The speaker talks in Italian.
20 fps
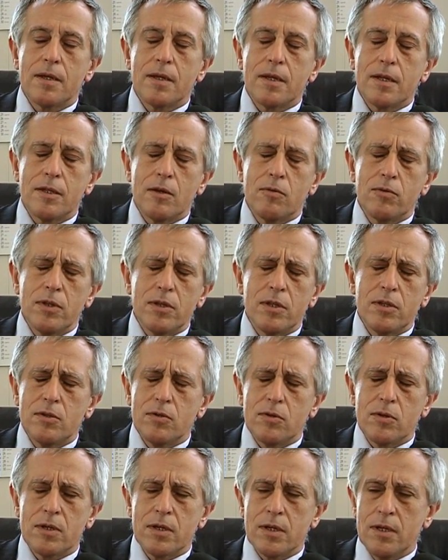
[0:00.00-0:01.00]
ed è un
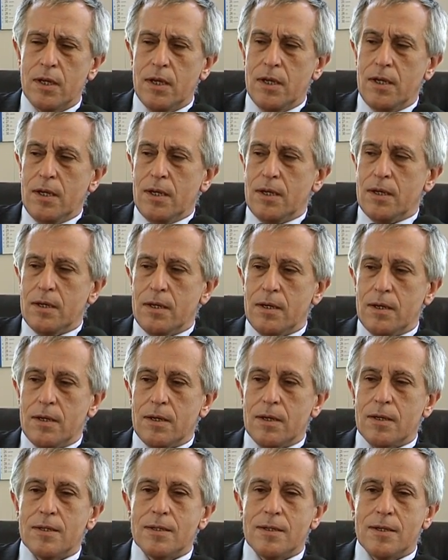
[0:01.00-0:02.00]
inizio che
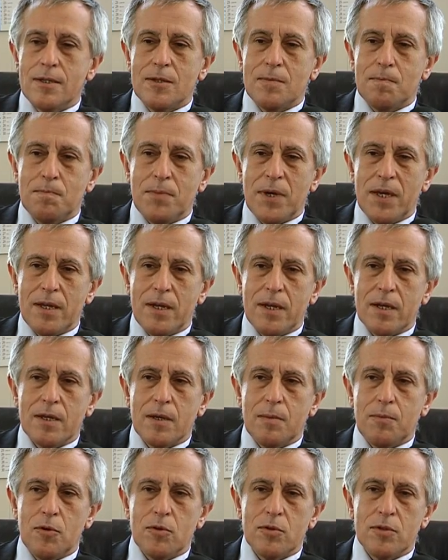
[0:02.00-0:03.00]
eh, si spera
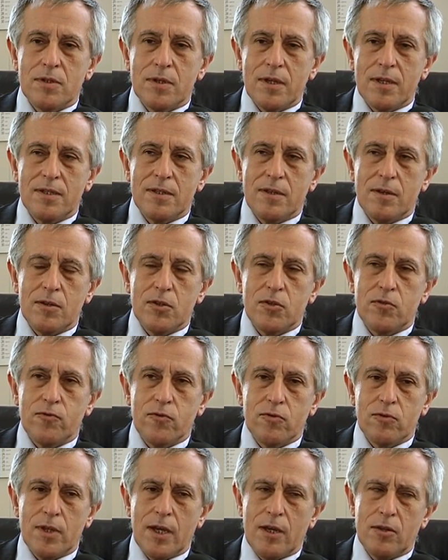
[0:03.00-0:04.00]
che possa essere
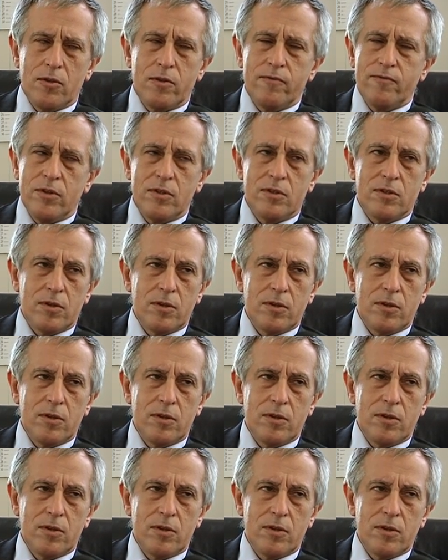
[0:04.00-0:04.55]
sfruttato e visto